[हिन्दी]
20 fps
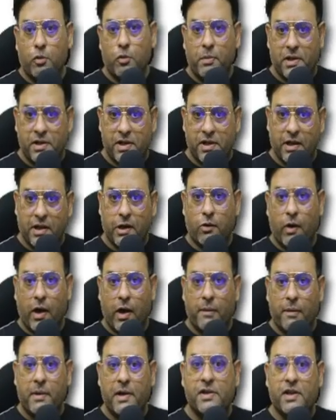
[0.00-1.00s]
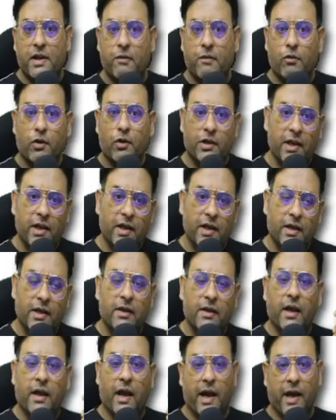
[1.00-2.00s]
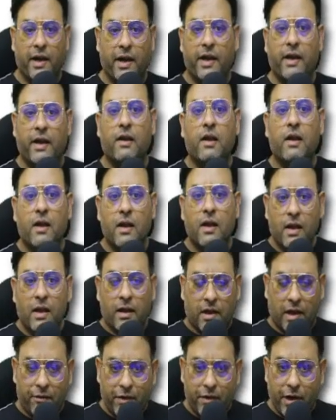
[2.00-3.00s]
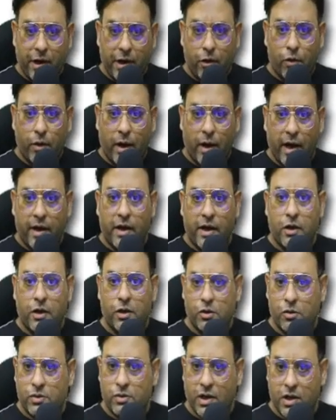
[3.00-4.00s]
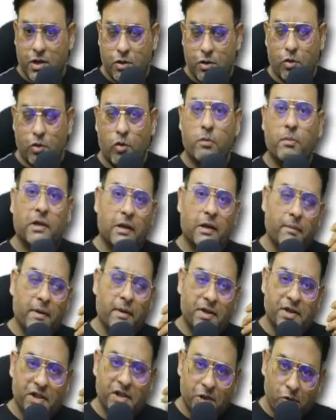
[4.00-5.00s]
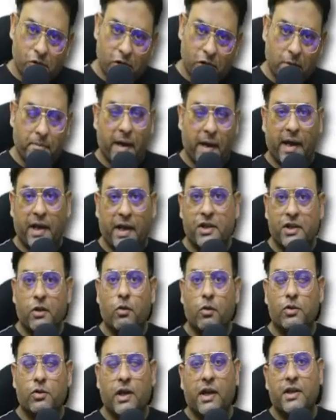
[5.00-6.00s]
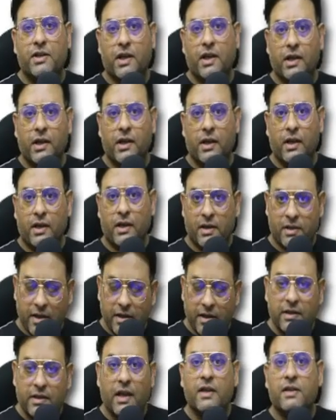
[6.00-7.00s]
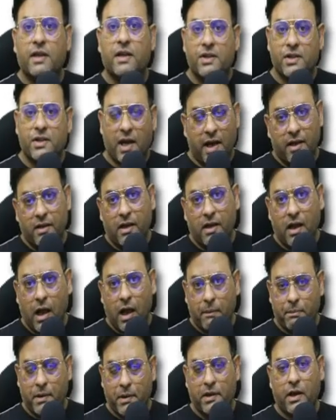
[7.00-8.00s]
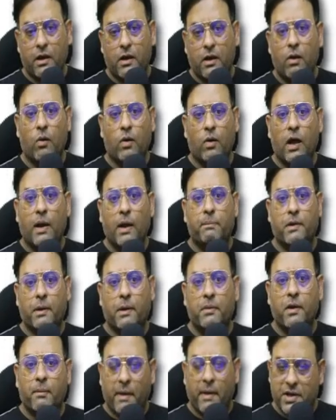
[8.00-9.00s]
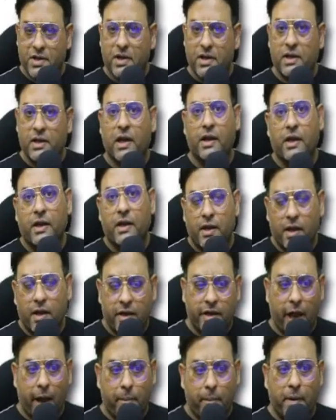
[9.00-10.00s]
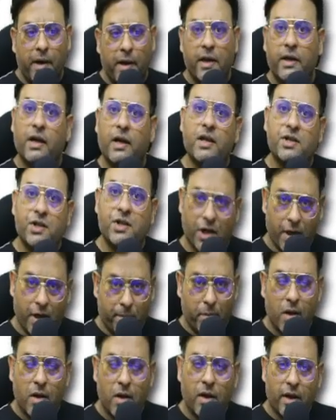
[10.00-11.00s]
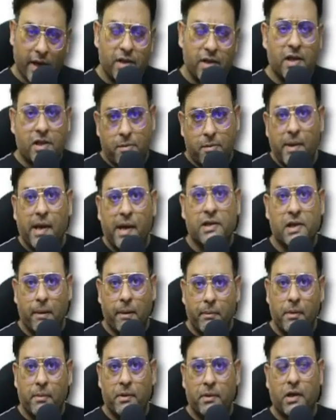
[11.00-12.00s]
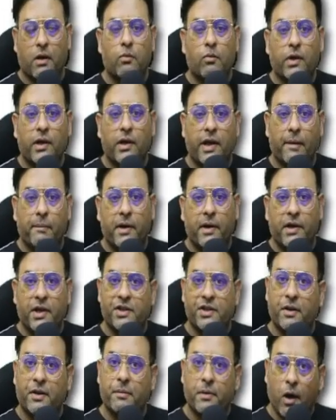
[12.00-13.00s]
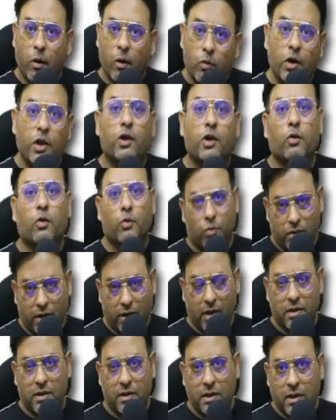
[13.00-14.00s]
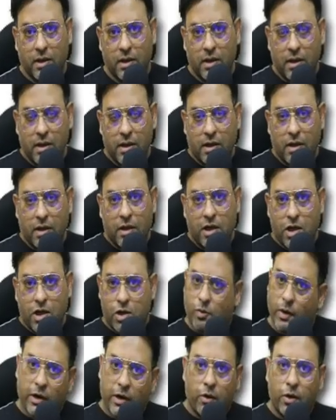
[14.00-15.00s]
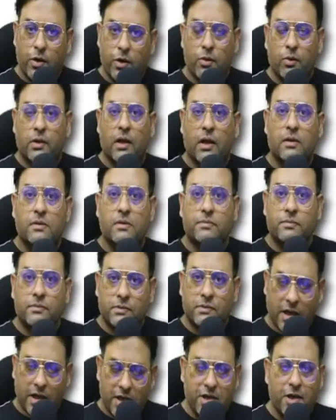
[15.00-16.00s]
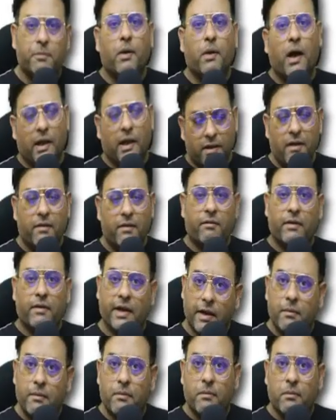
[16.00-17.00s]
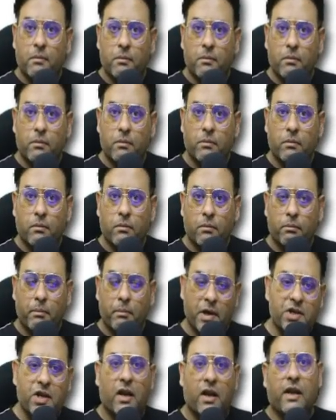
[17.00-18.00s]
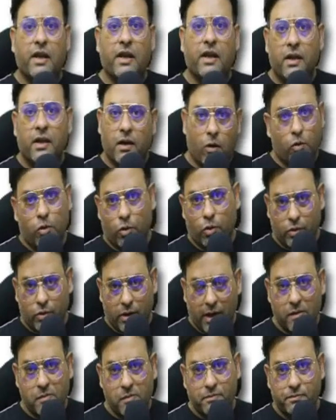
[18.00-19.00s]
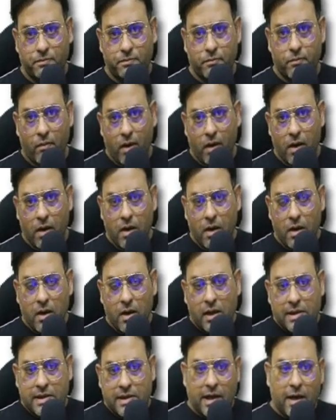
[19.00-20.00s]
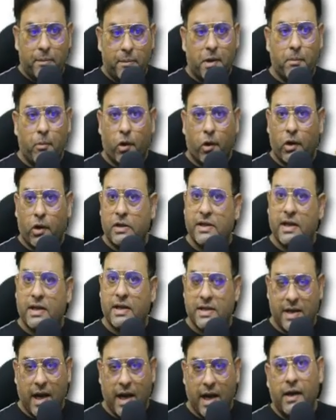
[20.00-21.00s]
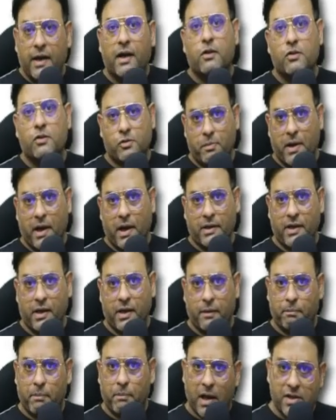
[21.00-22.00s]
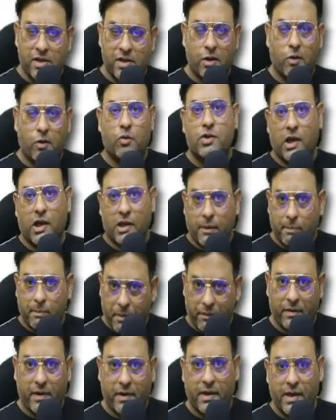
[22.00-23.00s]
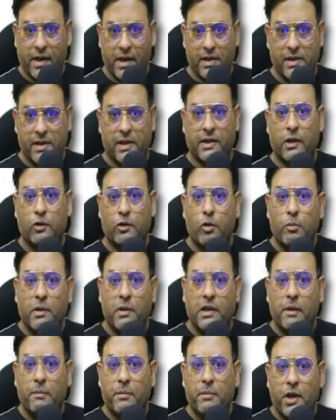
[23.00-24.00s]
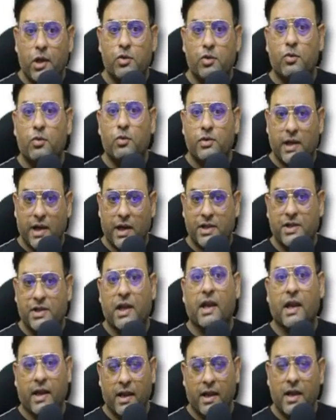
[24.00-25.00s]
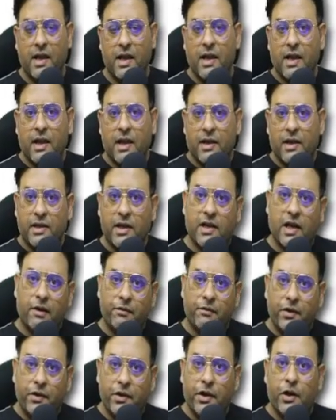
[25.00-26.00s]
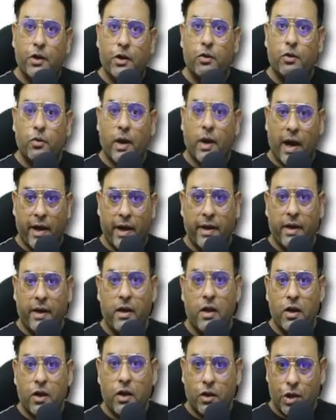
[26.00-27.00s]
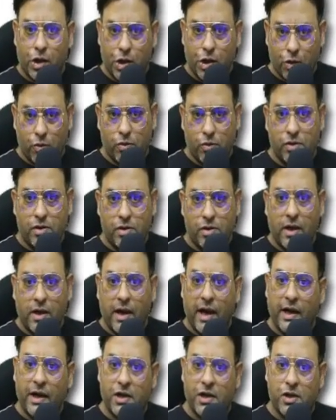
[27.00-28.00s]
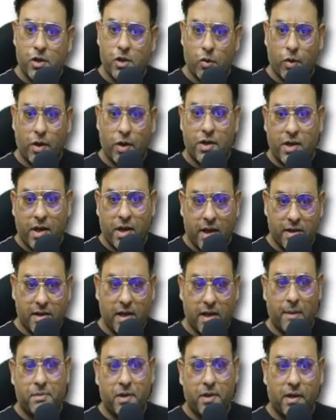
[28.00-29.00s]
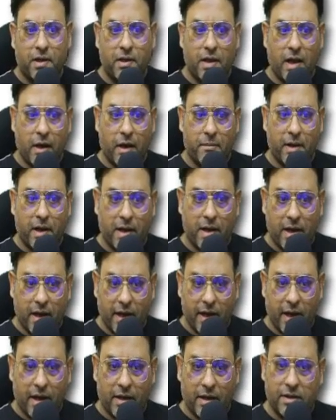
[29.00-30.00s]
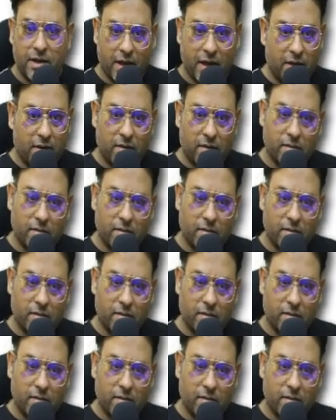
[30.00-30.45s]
जो बेसिक रिक्वायरमेंट्स हैं वो ये कि हैंडल कन्वीनियंट टू हैंडल यूज़ एंड स्टोर मतलब अच्छे से उसकी पैकेजिंग हो जानी चाहिए इसी तरह से शायद आपने देखा होगा आप कभी इमेजिन करिए कि टैबलेट का शेप एक जस्ट मैं एग्जांपल बता रहा हूँ कि टैबलेट का शेप राउंड ही क्यों होता है स्क्वायर क्यों नहीं होता कई शेप आते हैं लेकिन मेजरली राउंड होता है सिरप की बॉटल्स एक स्टैंडर्ड उसमें आती हैं प्लास्टिक को ज़्यादा प्रेफर किया जाता है तो मतलब ये जो सेक्शन है ये कन्वीनियंट टू हैंडल यूज़ एंड स्टोरेज के हिसाब से ध्यान में रखा गया जा